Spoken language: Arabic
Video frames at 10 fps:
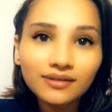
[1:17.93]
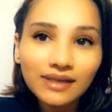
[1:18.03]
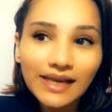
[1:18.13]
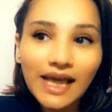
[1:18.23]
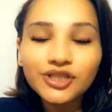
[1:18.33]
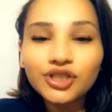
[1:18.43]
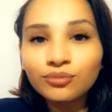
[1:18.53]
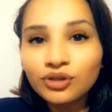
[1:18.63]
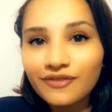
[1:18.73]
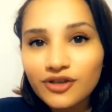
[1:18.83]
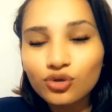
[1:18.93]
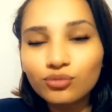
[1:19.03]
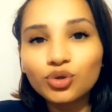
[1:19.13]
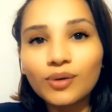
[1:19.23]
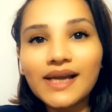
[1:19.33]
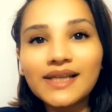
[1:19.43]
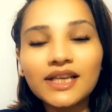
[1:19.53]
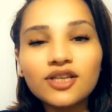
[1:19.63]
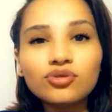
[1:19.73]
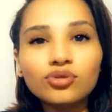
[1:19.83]
يعني هتشموا نفسكم شويه
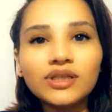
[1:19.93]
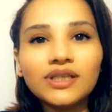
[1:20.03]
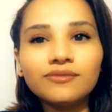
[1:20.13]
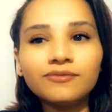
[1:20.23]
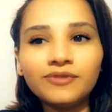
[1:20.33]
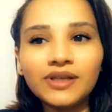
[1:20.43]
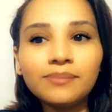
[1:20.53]
هتحسوا ان